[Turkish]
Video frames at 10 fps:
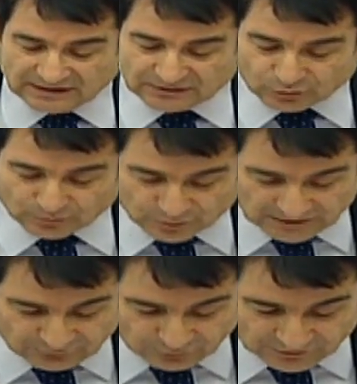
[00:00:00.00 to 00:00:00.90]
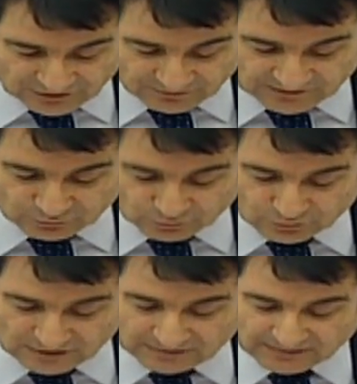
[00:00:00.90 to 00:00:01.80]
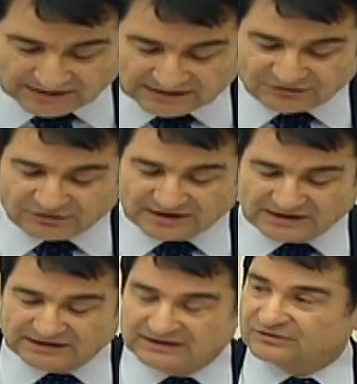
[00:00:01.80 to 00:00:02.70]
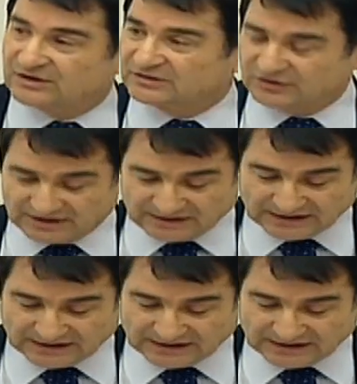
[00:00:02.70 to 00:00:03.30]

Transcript: toplu iş sözleşmesi uygulanmayan iş yerlerinde çalışan